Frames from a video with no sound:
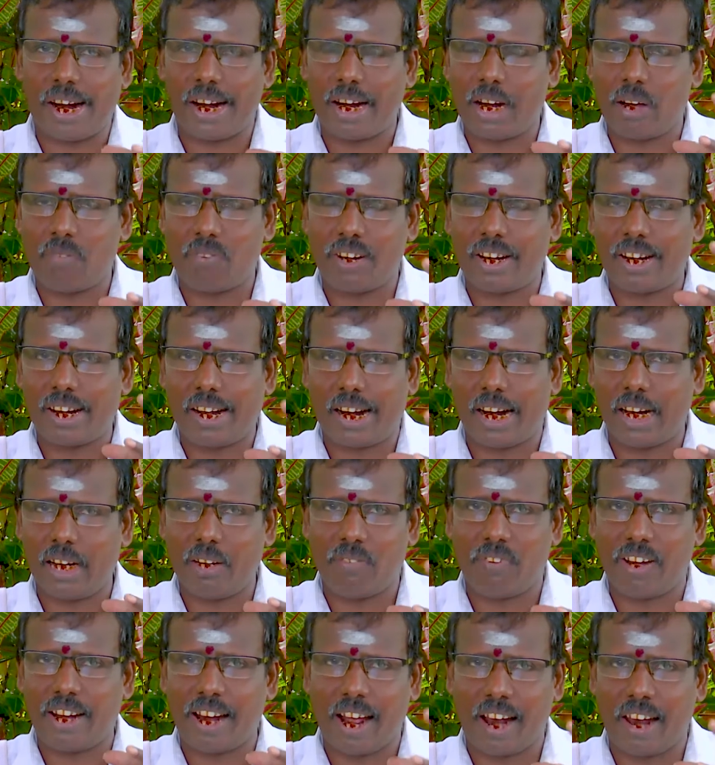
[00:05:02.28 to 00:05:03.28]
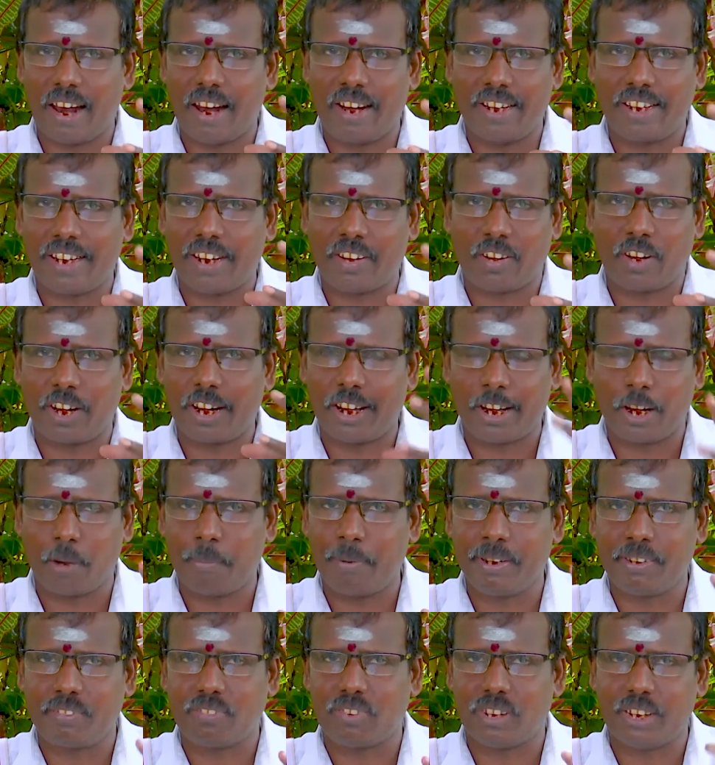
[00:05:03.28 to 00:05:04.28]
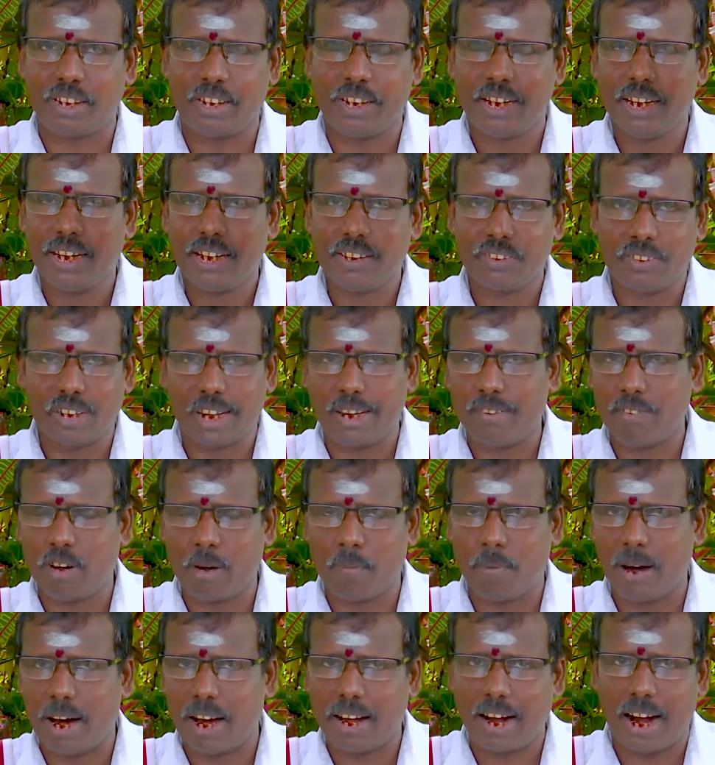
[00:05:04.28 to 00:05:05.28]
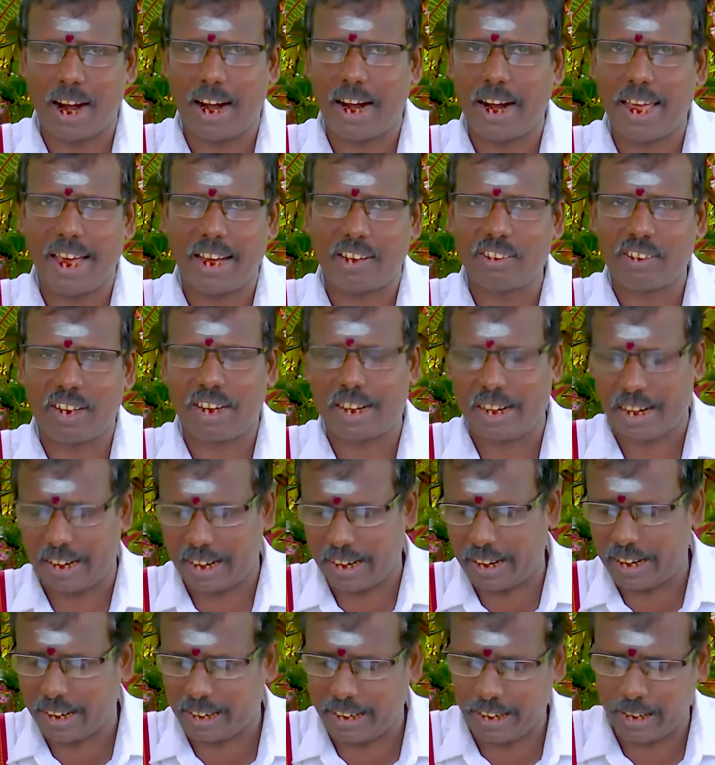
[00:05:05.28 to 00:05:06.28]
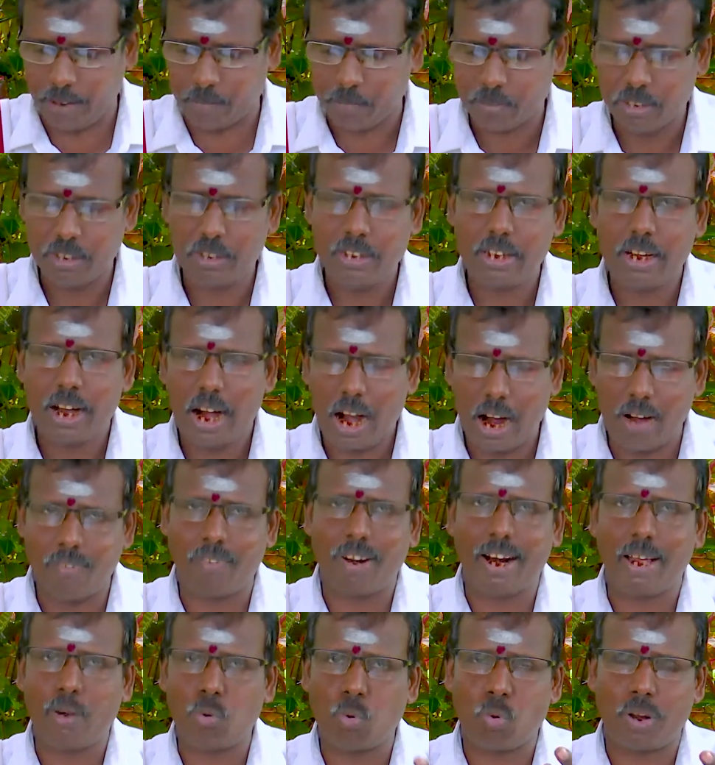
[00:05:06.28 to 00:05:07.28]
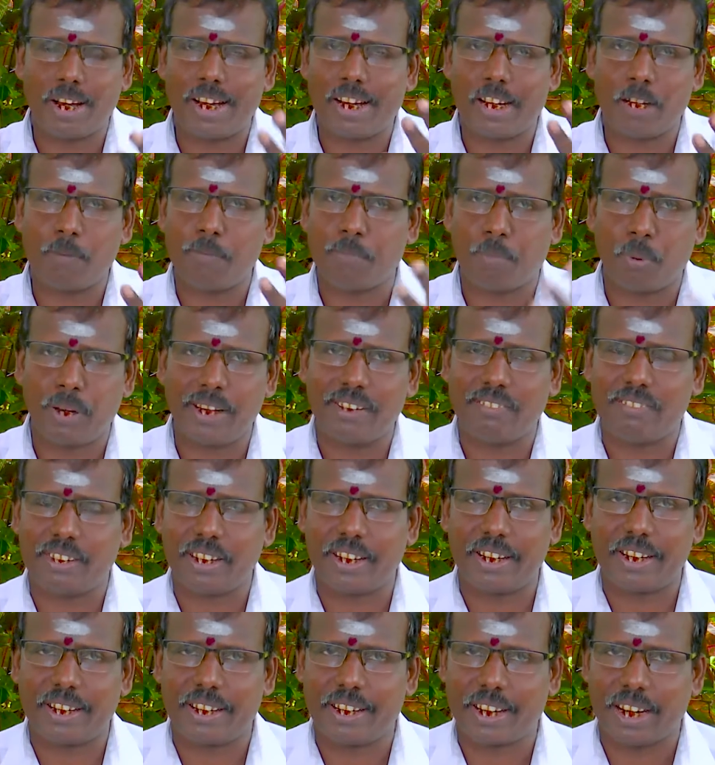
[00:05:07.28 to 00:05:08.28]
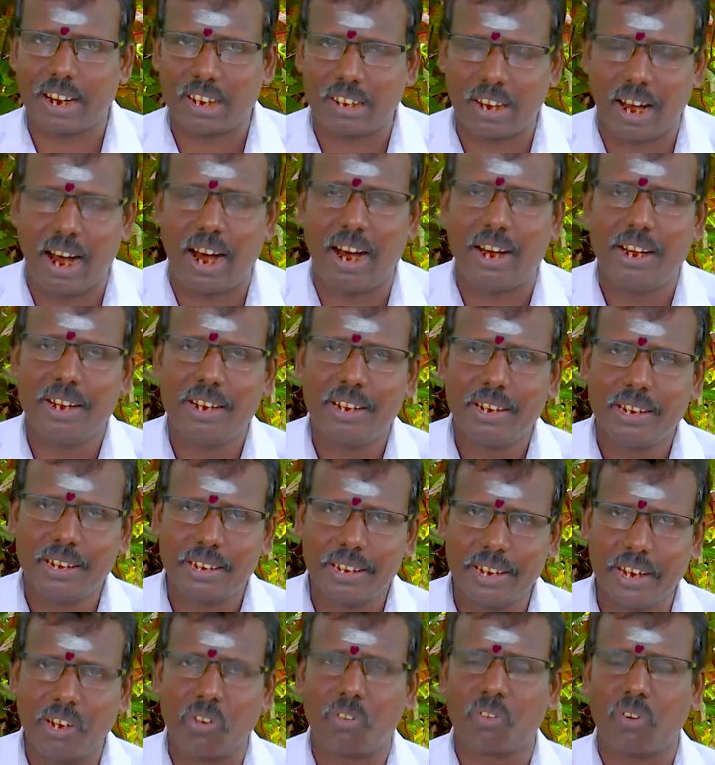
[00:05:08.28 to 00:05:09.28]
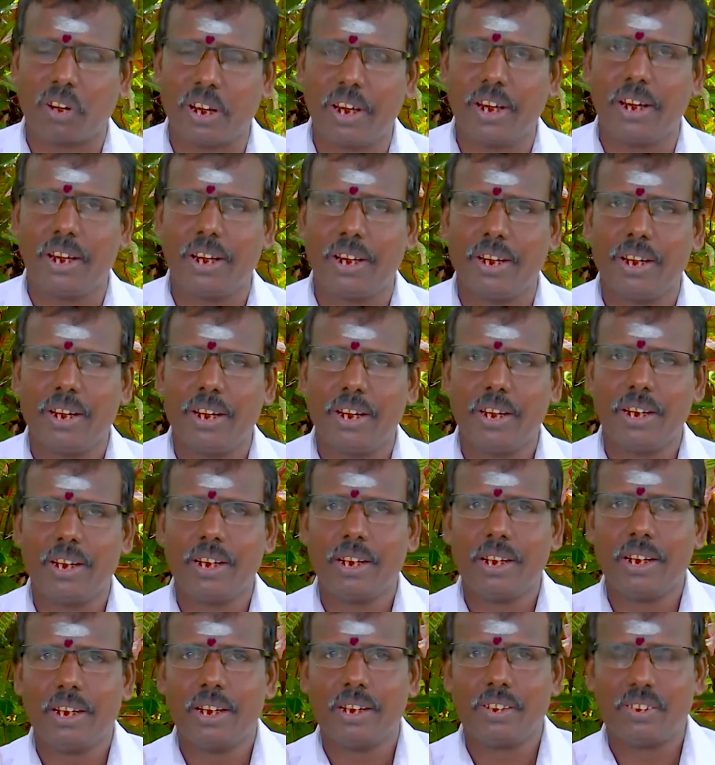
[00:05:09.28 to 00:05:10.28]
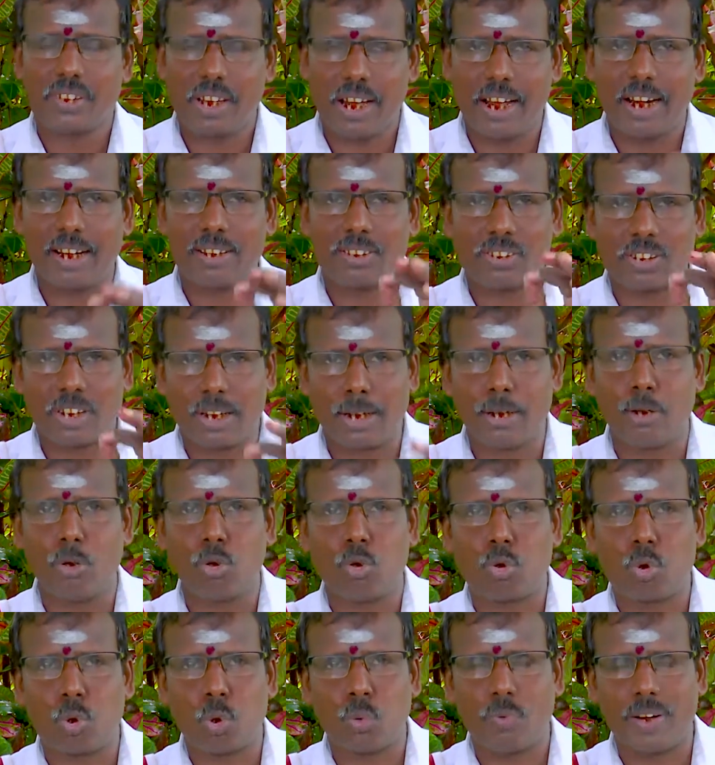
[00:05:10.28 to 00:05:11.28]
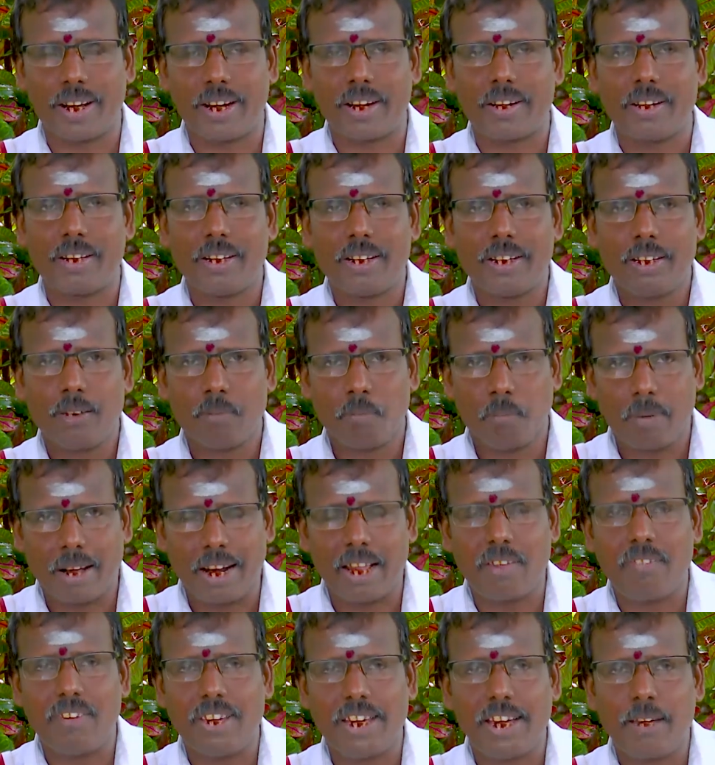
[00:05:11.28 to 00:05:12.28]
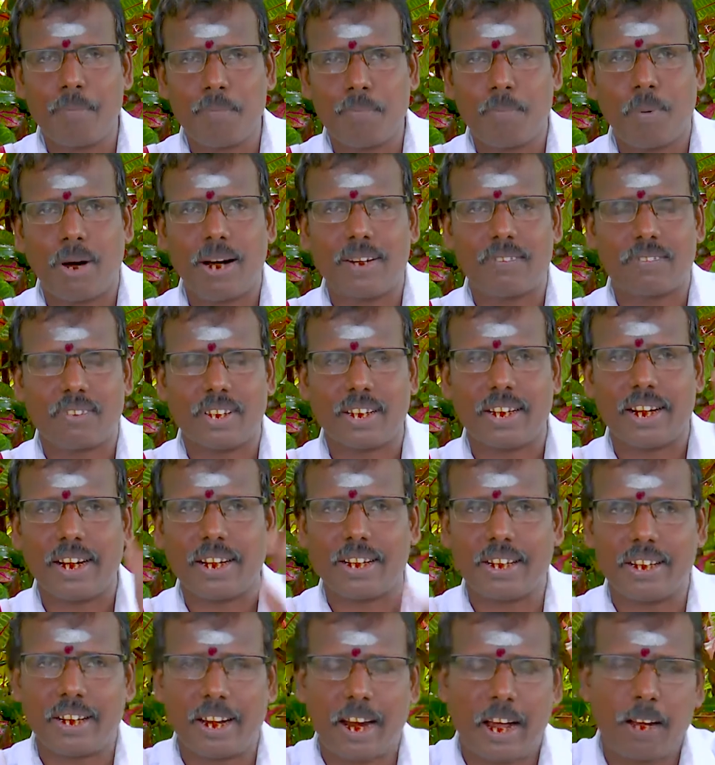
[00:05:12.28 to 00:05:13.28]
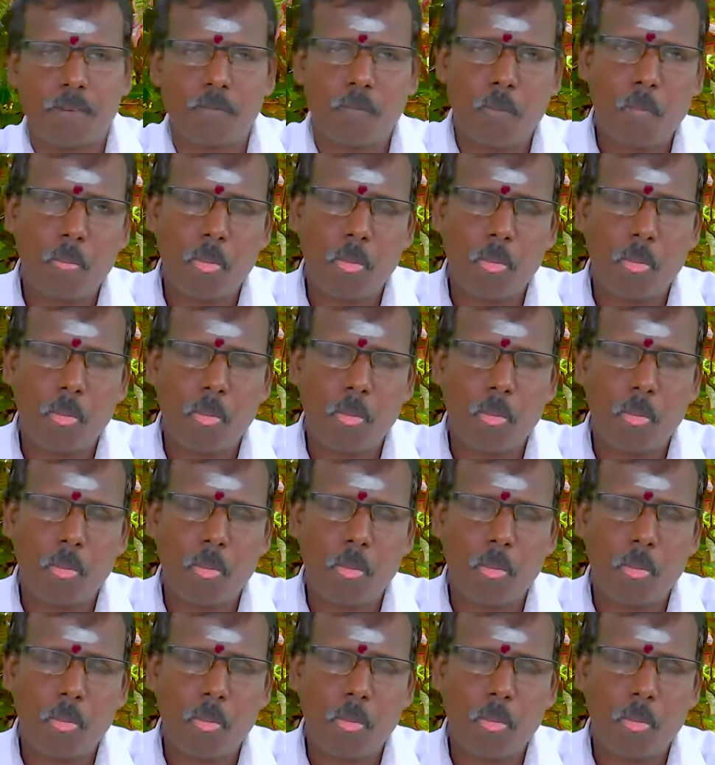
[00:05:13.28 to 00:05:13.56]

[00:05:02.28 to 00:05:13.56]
கணவன் கள்வன் அல்லன் என்று நிரூபித்து தெய்வமானாலே அந்த கண்ணகி அவளை உனக்கு பிடித்திருக்கிறதா என்று சேரன் செங்குட்டுவன் மனைவியை பார்த்து கேட்கிறான்